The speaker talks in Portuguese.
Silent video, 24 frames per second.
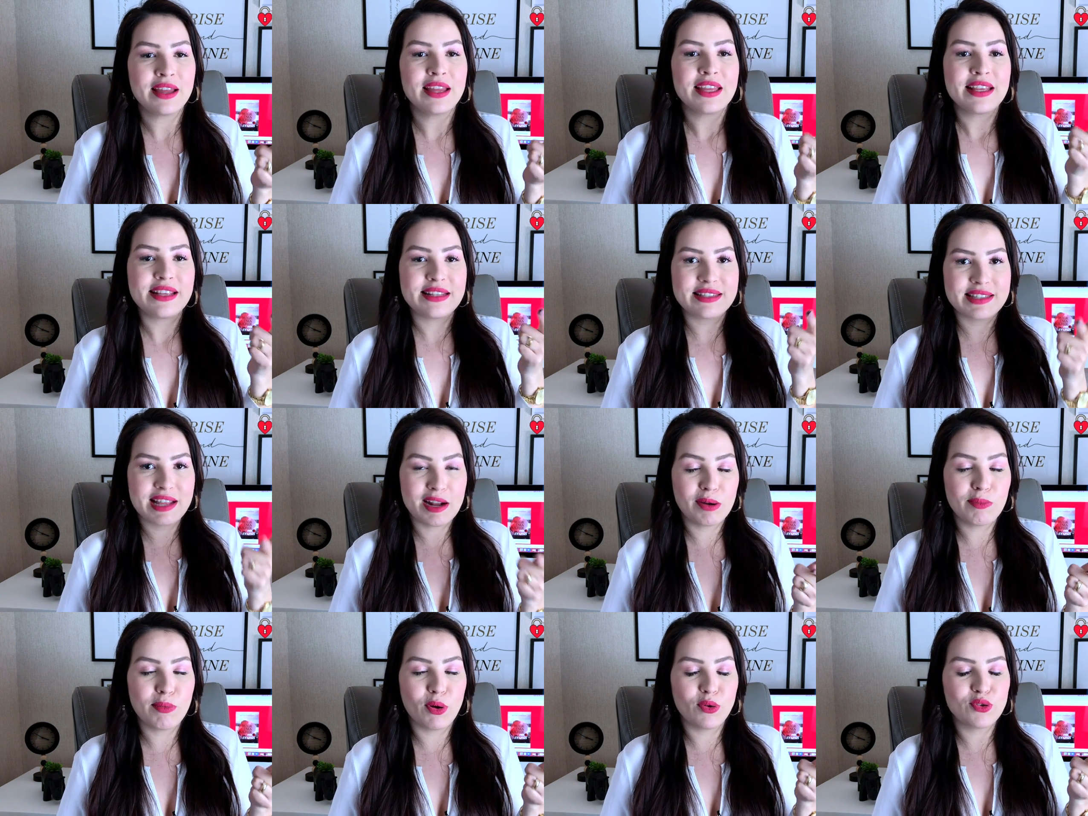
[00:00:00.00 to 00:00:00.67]
E
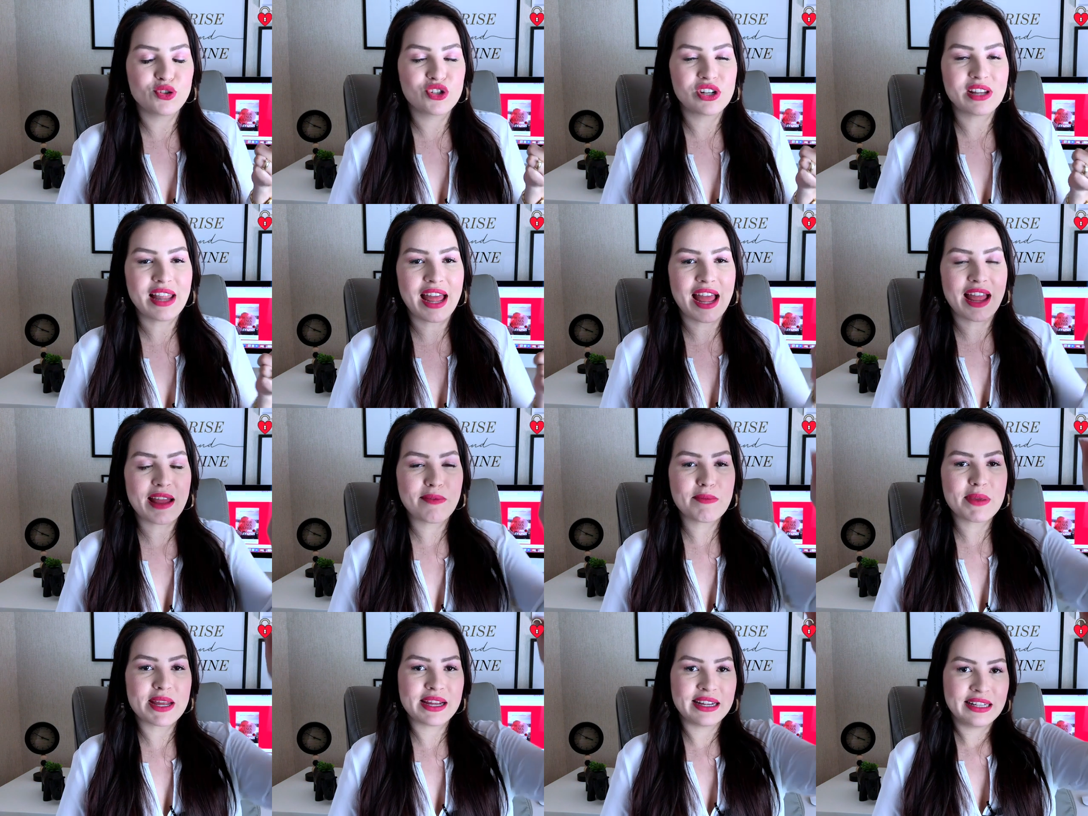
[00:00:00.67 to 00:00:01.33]
ser bom de
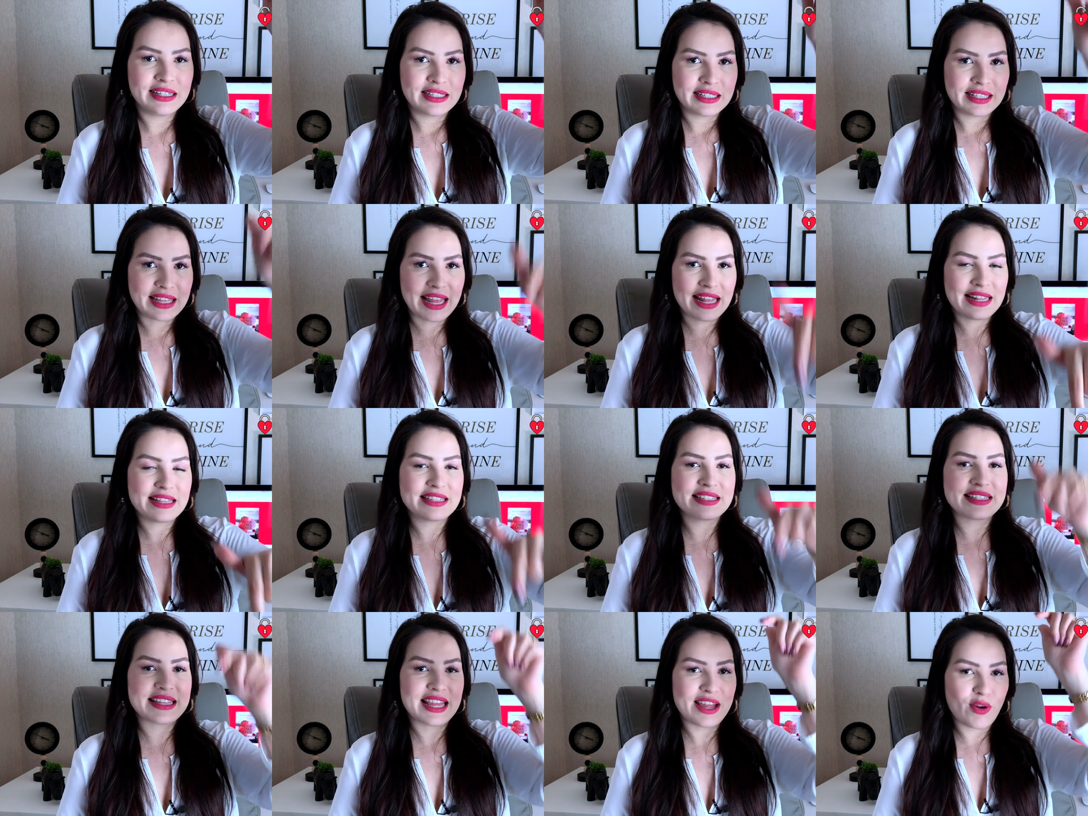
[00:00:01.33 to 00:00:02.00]
lábia quer
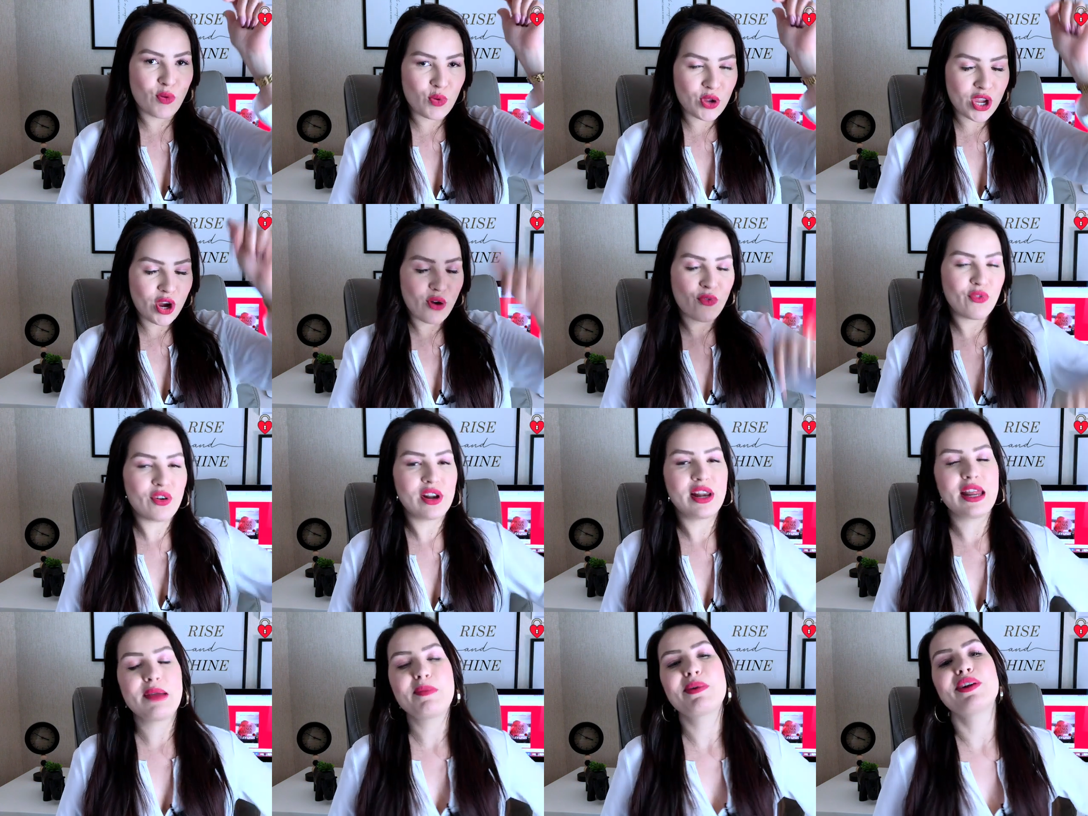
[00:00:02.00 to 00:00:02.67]
dizer o que eu
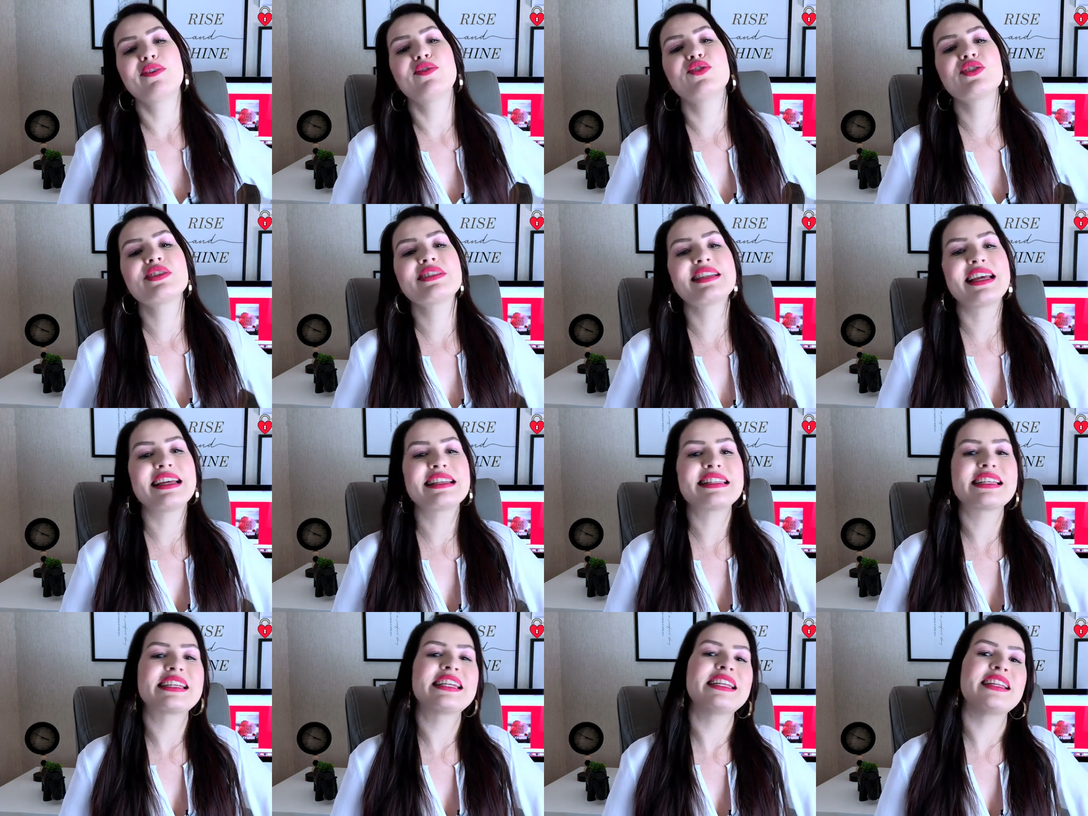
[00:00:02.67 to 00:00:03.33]
falei para
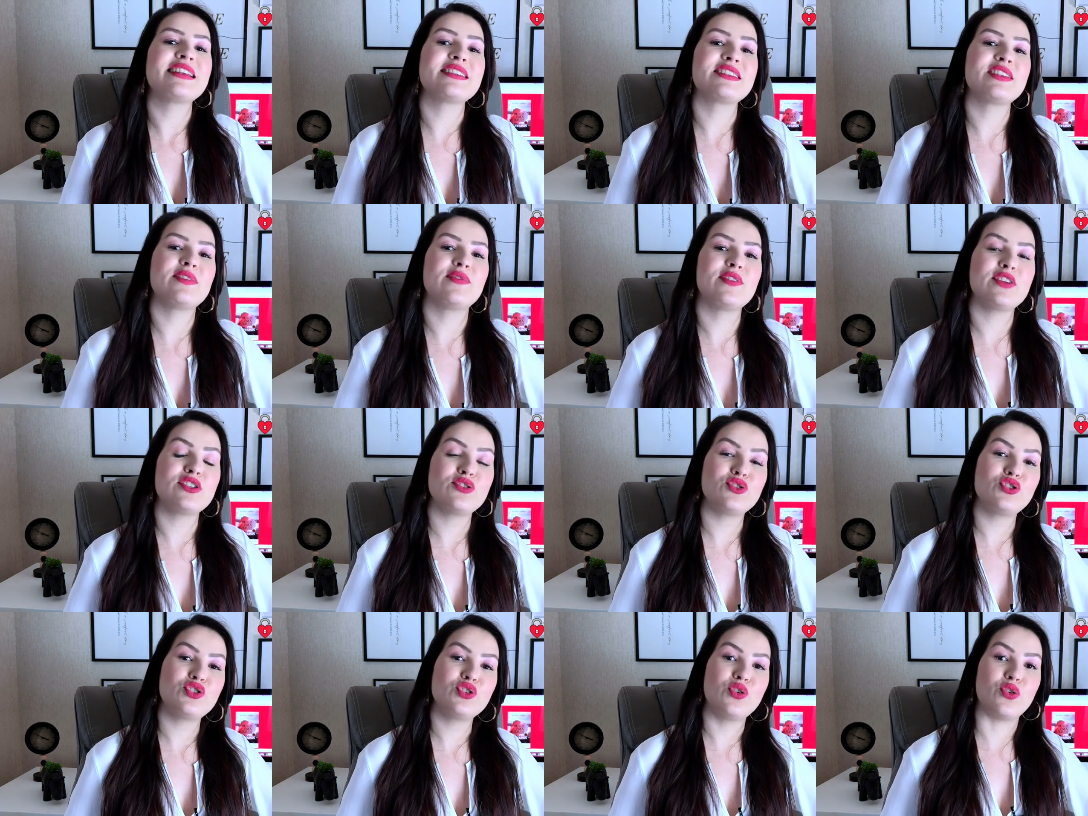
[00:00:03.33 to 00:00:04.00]
vocês aqui nesse
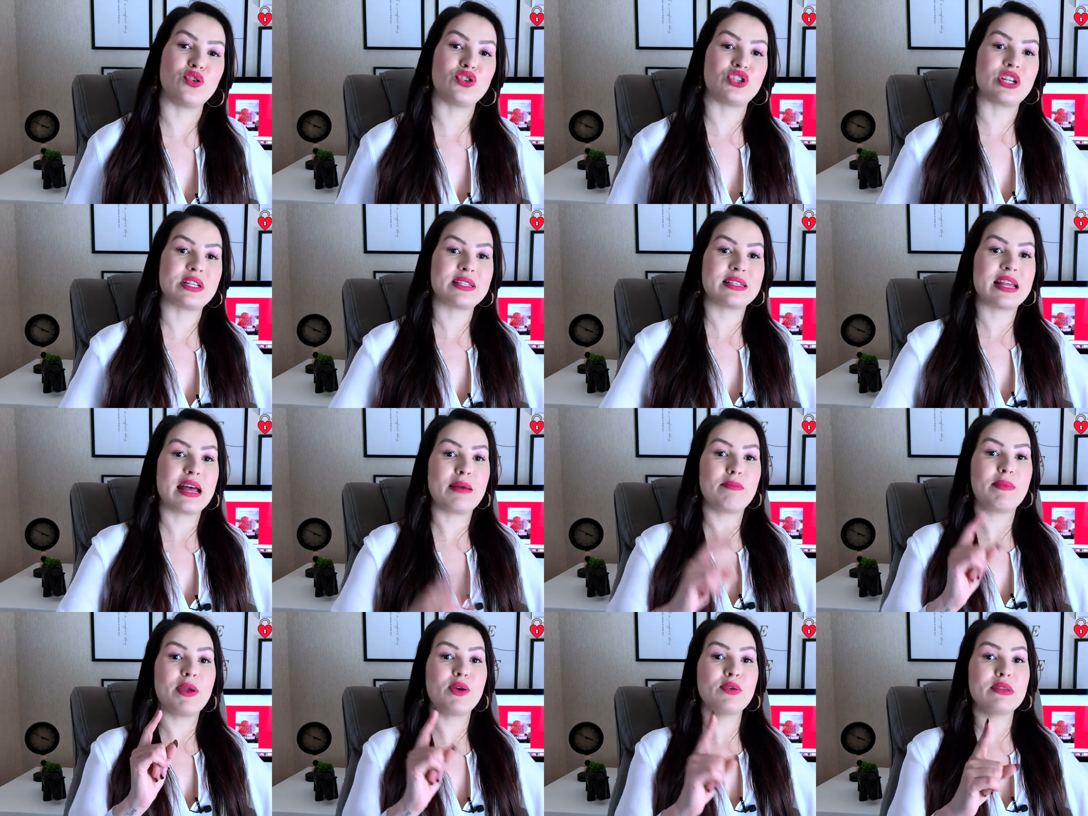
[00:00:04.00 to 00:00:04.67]
vídeo de hoje, é
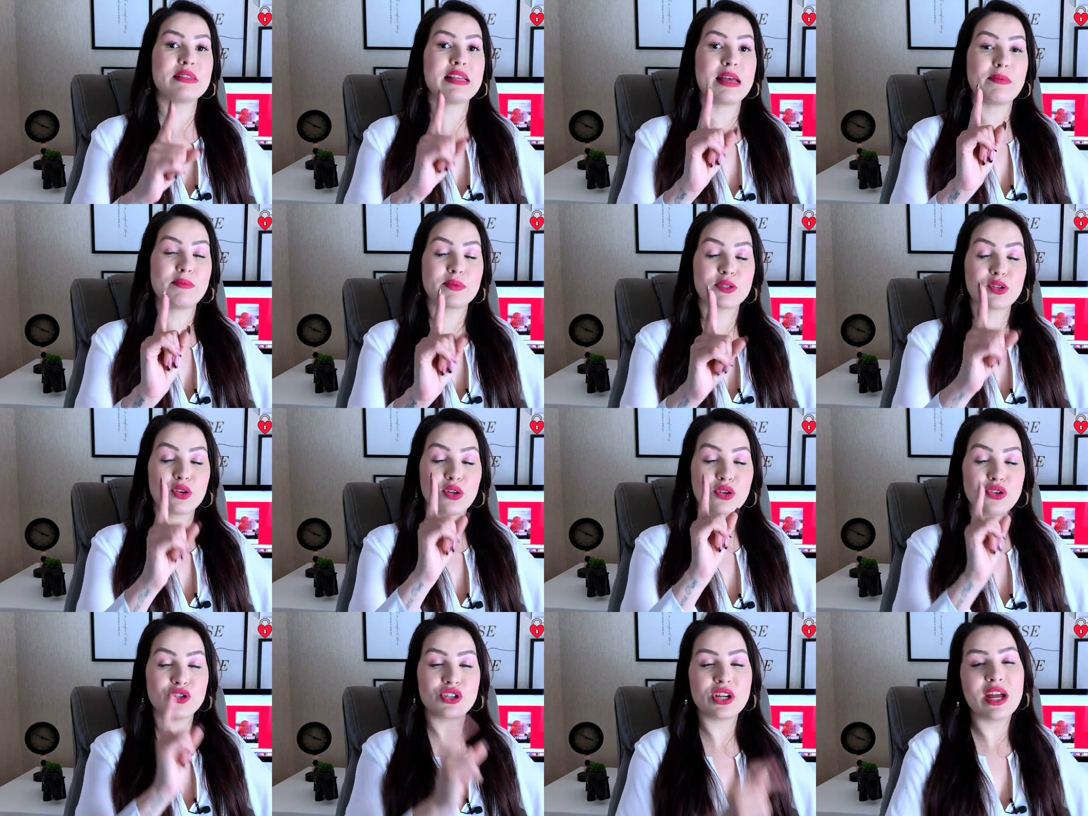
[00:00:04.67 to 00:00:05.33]
saber usar
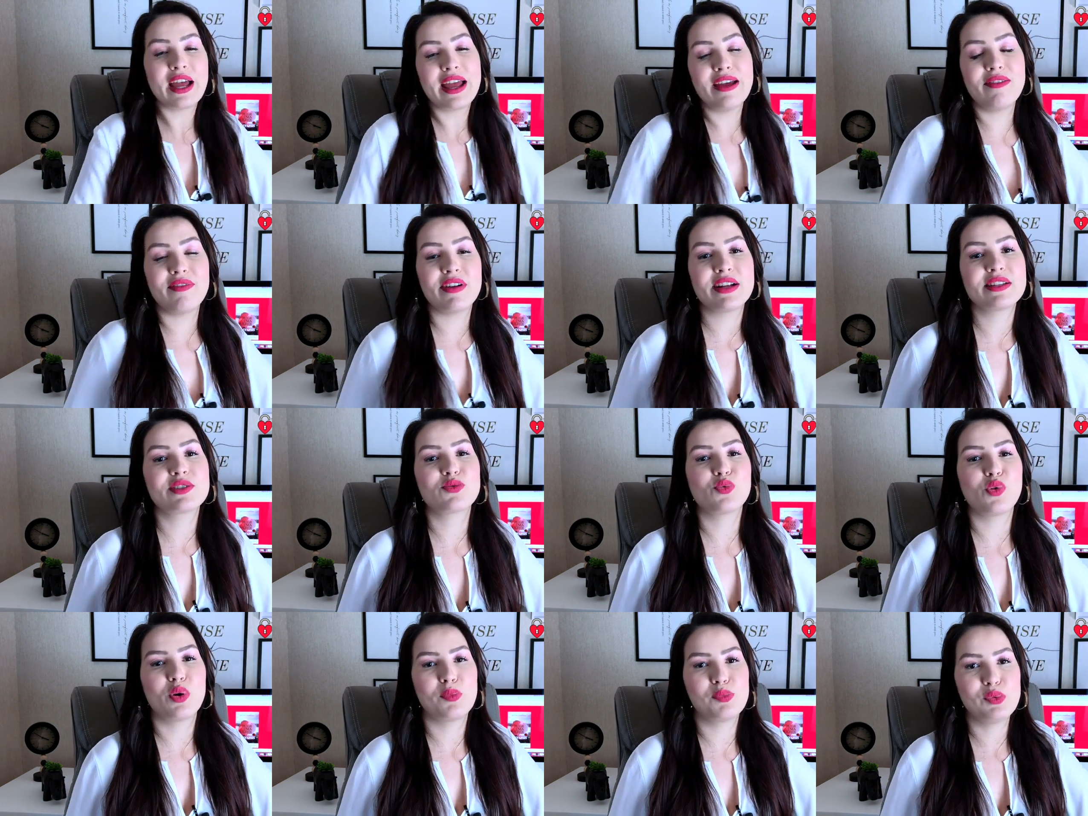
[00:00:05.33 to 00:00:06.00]
psicologia reversa
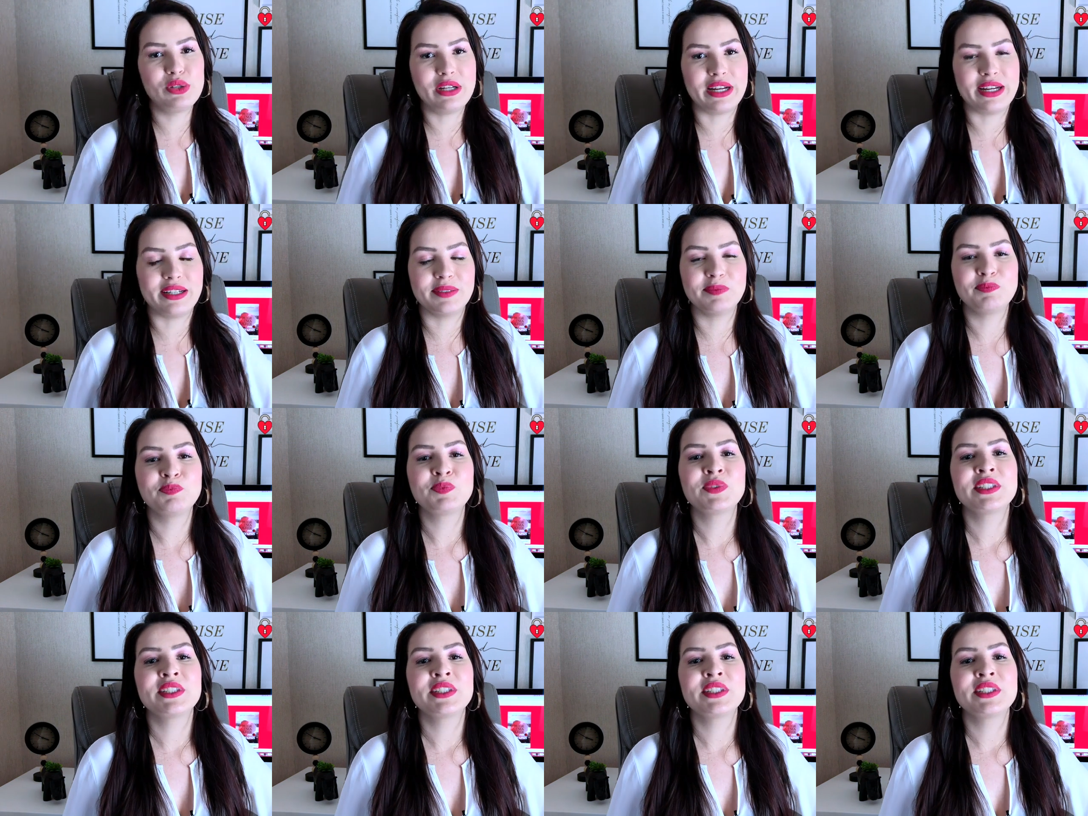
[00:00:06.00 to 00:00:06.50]
com a mulher.